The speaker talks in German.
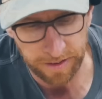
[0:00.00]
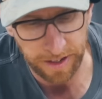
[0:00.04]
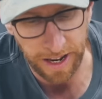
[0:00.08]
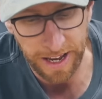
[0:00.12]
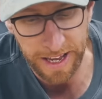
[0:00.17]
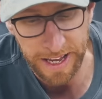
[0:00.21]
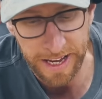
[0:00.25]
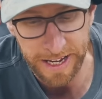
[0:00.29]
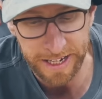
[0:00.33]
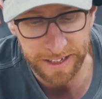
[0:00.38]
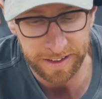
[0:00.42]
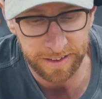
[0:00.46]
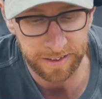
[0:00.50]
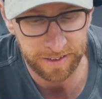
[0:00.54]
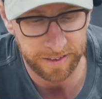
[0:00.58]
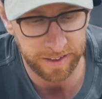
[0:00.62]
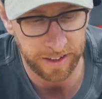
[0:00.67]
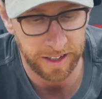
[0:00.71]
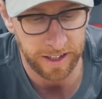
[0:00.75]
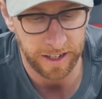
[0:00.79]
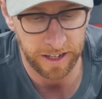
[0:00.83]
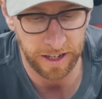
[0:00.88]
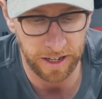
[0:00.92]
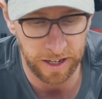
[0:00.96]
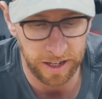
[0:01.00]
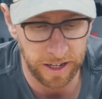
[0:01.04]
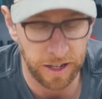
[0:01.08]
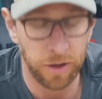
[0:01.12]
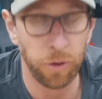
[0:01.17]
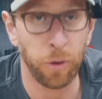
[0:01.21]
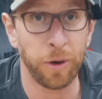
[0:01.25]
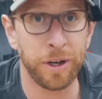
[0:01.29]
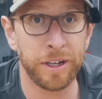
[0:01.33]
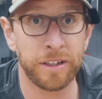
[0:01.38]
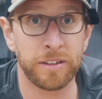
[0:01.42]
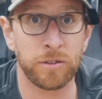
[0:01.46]
Da ich jetzt äh,
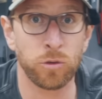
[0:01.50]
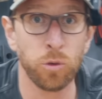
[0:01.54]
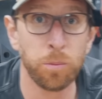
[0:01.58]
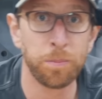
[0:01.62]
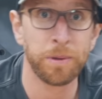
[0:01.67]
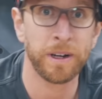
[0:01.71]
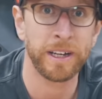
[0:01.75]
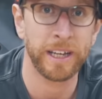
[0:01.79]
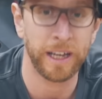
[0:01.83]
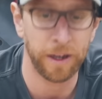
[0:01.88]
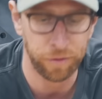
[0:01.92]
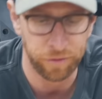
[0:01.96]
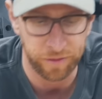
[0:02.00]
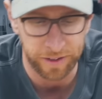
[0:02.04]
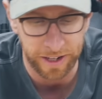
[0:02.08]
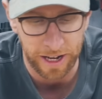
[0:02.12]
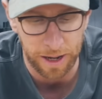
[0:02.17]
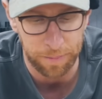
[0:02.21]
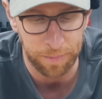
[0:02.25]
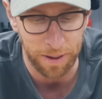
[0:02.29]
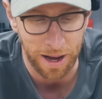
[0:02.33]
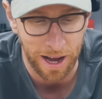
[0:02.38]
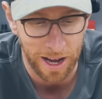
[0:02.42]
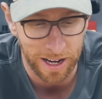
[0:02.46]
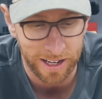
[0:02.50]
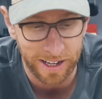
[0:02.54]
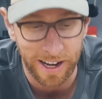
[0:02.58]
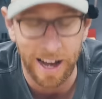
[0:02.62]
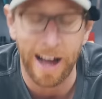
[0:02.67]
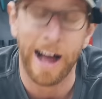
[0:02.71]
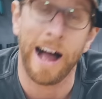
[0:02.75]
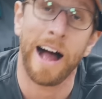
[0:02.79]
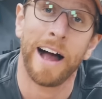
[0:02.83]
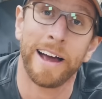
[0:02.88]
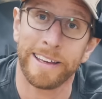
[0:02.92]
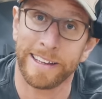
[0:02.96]
neue Superkräfte habe,
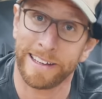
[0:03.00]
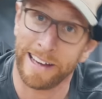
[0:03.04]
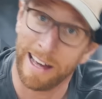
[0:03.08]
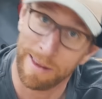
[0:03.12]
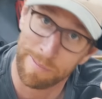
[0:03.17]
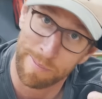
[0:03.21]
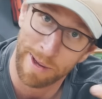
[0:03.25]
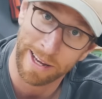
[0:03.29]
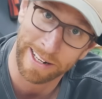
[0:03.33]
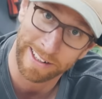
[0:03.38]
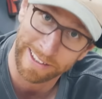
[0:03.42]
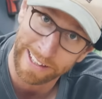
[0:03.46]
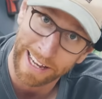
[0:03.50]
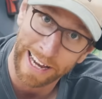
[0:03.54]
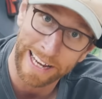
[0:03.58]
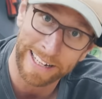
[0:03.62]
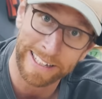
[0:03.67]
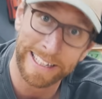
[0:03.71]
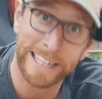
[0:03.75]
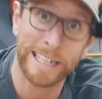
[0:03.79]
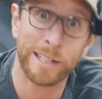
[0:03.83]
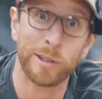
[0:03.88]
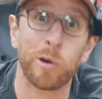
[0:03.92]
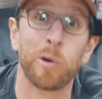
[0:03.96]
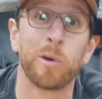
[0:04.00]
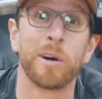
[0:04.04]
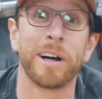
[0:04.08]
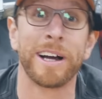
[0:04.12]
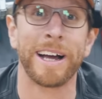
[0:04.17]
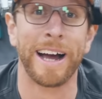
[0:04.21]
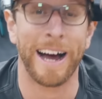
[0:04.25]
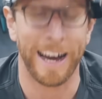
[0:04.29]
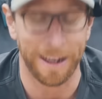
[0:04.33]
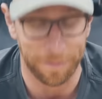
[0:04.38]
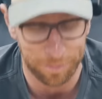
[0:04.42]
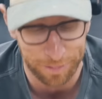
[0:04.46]
aka ich kann meinen 3D-Drucker
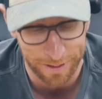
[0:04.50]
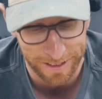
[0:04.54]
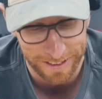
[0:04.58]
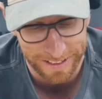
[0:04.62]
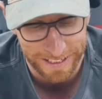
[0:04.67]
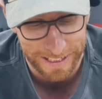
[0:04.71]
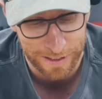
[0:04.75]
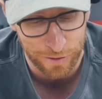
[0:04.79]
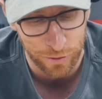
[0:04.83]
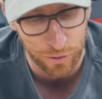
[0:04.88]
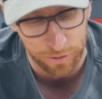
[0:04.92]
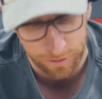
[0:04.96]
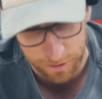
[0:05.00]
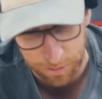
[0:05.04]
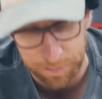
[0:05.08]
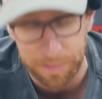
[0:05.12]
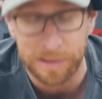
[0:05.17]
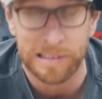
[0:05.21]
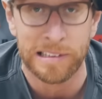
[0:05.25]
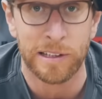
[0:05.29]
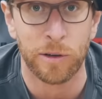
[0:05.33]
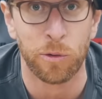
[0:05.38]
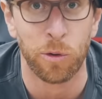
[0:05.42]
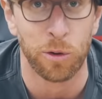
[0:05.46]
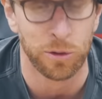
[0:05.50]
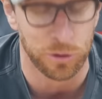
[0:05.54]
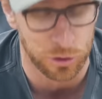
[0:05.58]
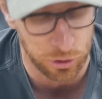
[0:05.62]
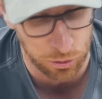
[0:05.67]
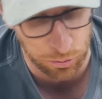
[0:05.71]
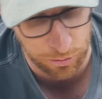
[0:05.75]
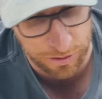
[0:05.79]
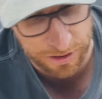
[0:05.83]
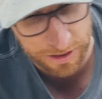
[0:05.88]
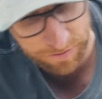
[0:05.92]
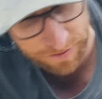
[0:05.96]
gerade bedienen und ein bisschen
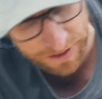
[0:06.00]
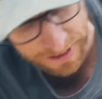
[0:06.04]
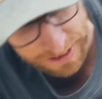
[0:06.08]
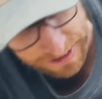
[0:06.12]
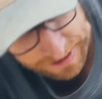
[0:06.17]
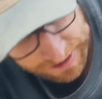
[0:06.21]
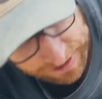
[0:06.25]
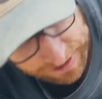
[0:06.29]
konstruieren, werde ich